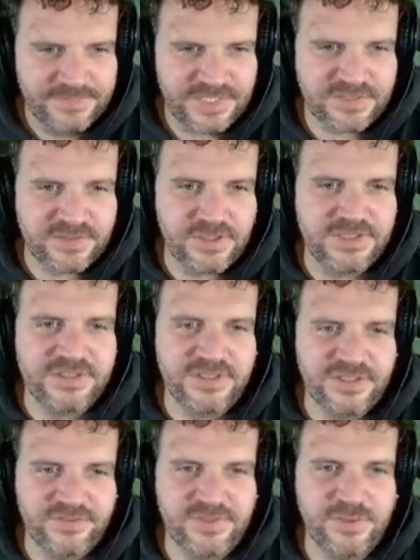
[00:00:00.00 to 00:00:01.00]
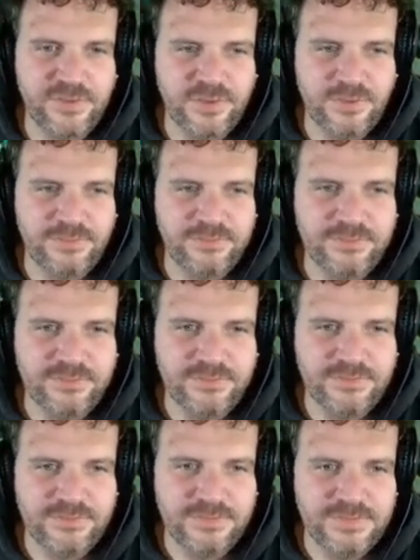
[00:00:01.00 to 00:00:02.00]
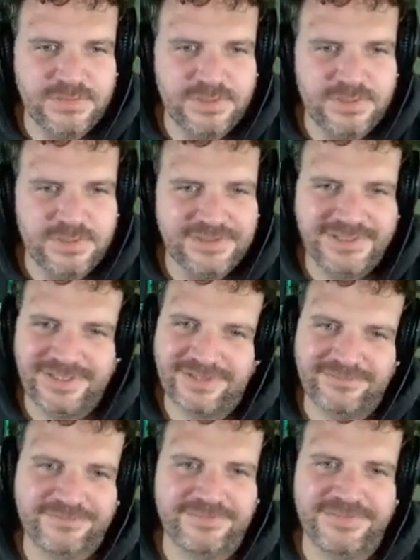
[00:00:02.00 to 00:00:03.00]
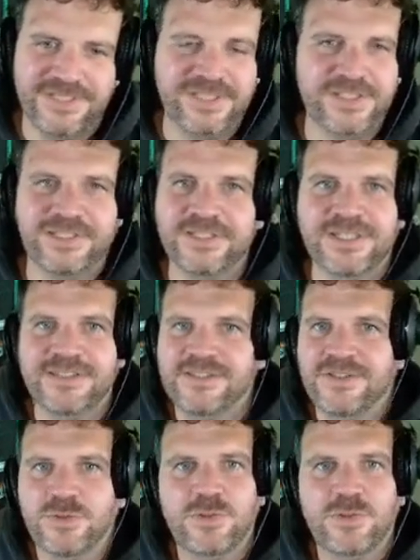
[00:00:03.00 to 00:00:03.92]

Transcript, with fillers: Ach, soll jetzt hier das Video kommen? Ja, ich, ich kann es nicht